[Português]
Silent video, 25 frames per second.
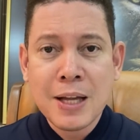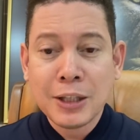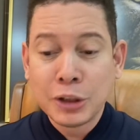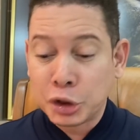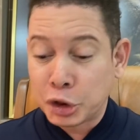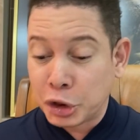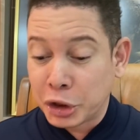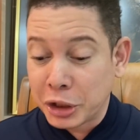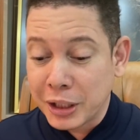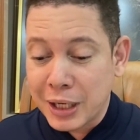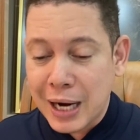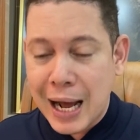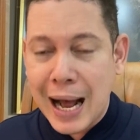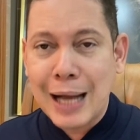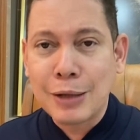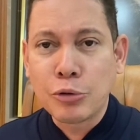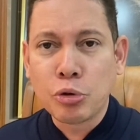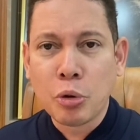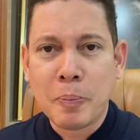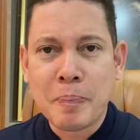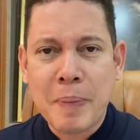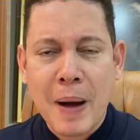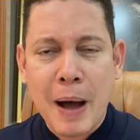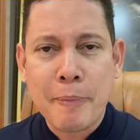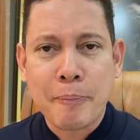tirar
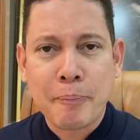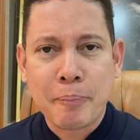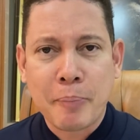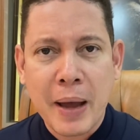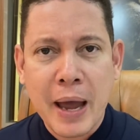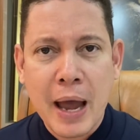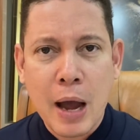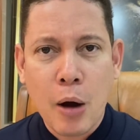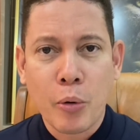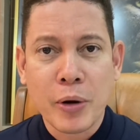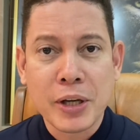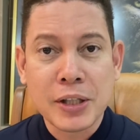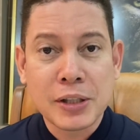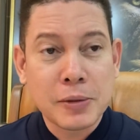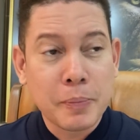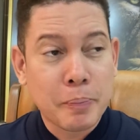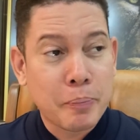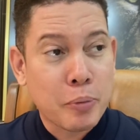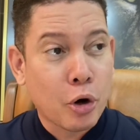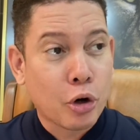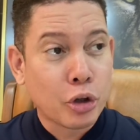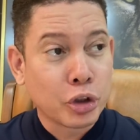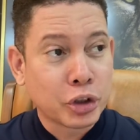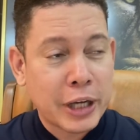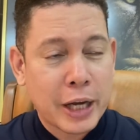do papel, esse
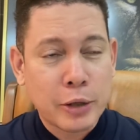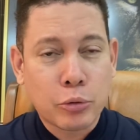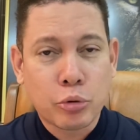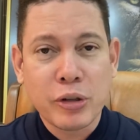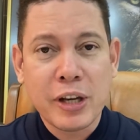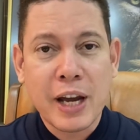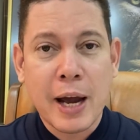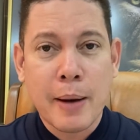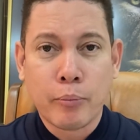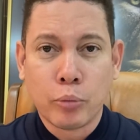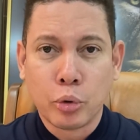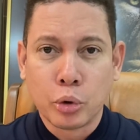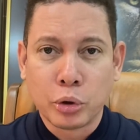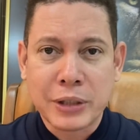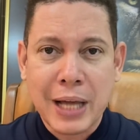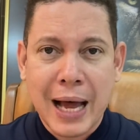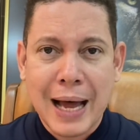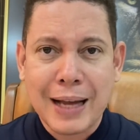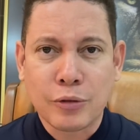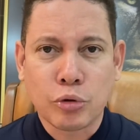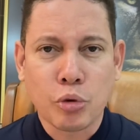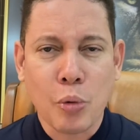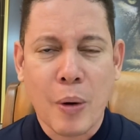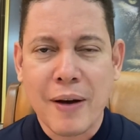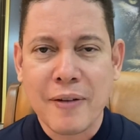projeto ia mudar a
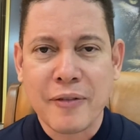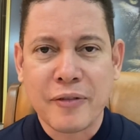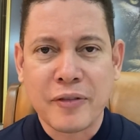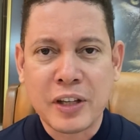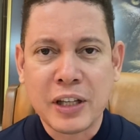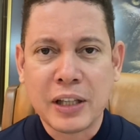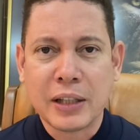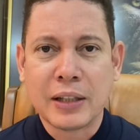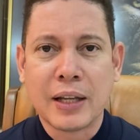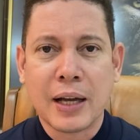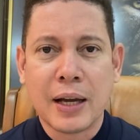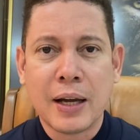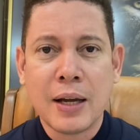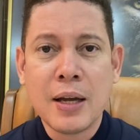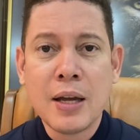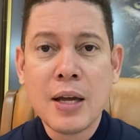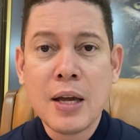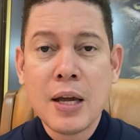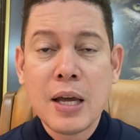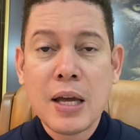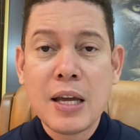tua vida